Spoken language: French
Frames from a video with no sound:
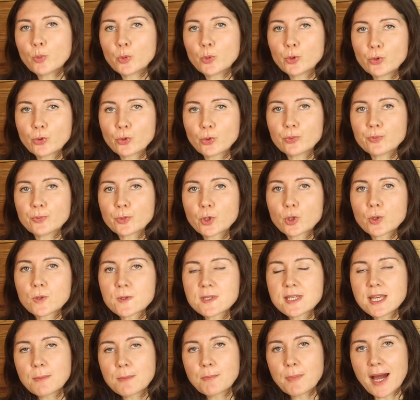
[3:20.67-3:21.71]
hormonaux
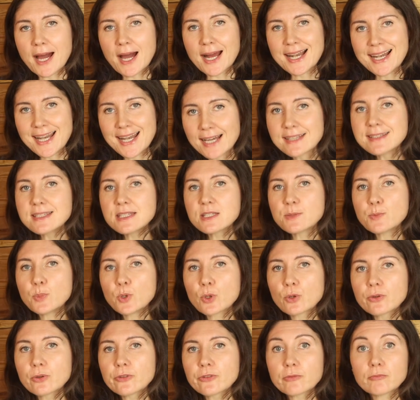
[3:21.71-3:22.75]
causés par la
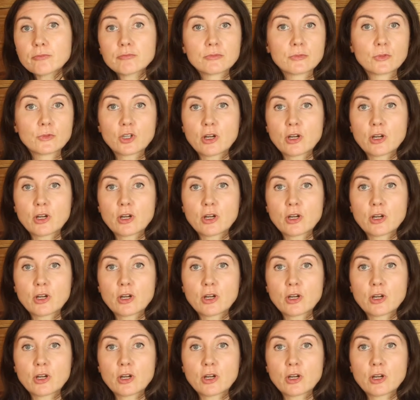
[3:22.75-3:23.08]
dysbiose